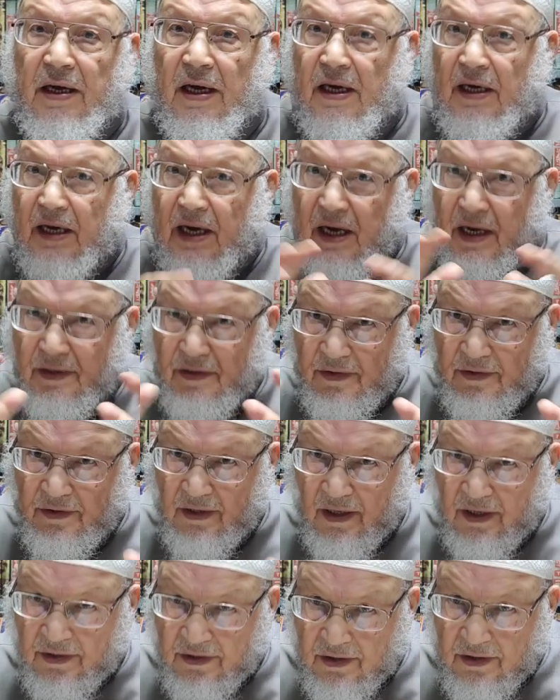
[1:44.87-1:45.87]
على هذا
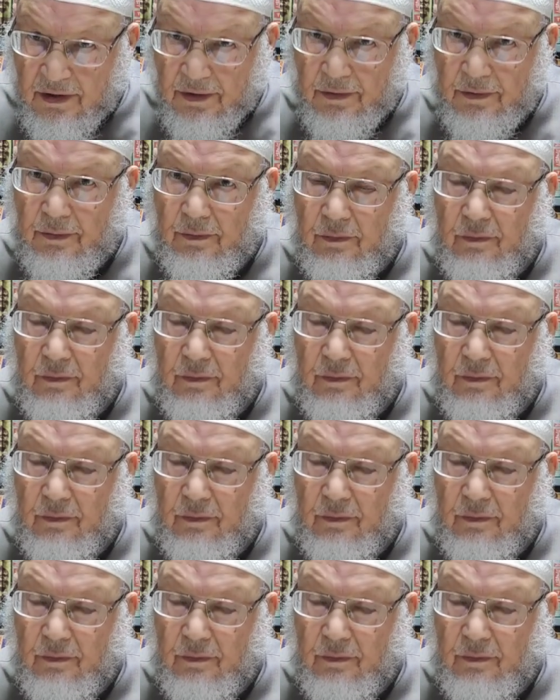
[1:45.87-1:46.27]
التحذير